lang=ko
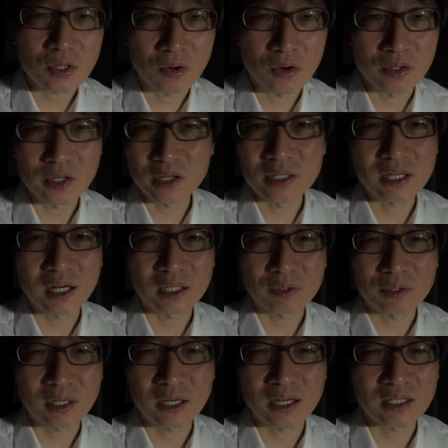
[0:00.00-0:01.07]
전혀 이상하다고
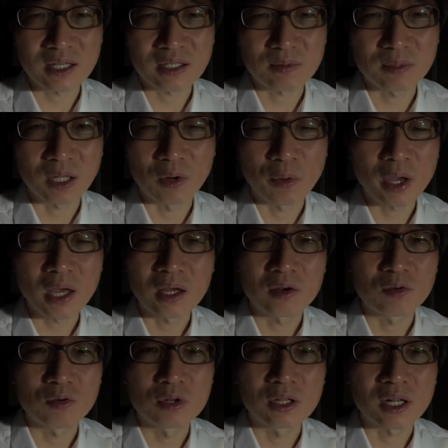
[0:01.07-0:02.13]
생각하지 않습니다. 왜?
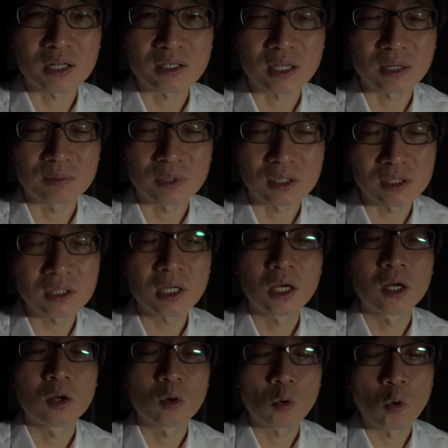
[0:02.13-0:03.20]
우리나라 사람들은
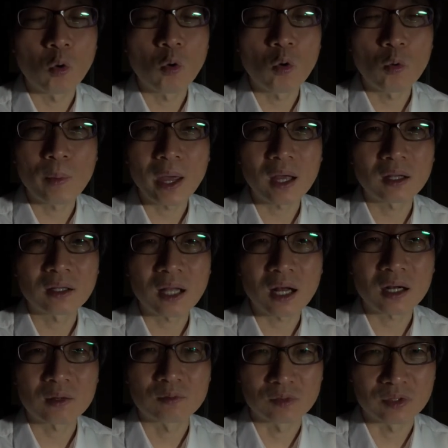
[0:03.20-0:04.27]

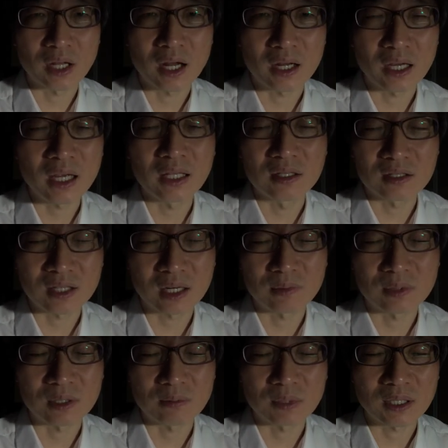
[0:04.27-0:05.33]
고맥락 문화에 있는
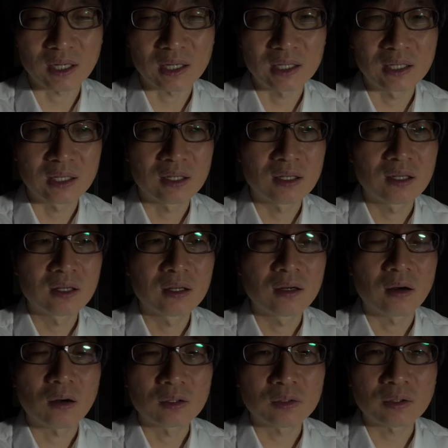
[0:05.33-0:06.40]
사람들입니다.
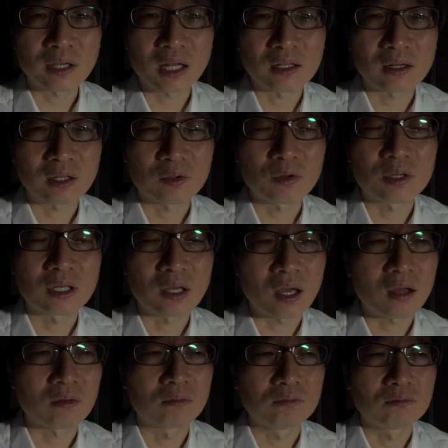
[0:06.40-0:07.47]
어떻게 하더라도
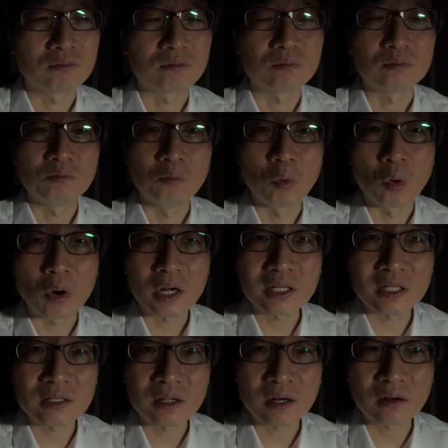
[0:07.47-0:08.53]
이게 음, 뭐가
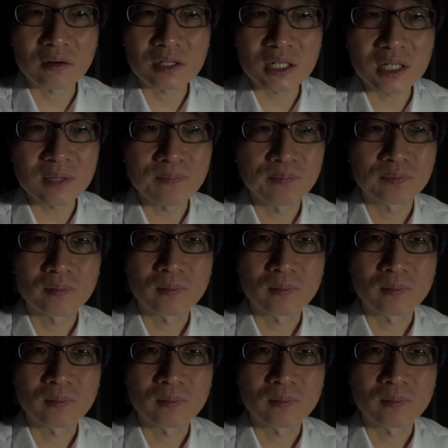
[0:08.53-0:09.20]
신선한 거지?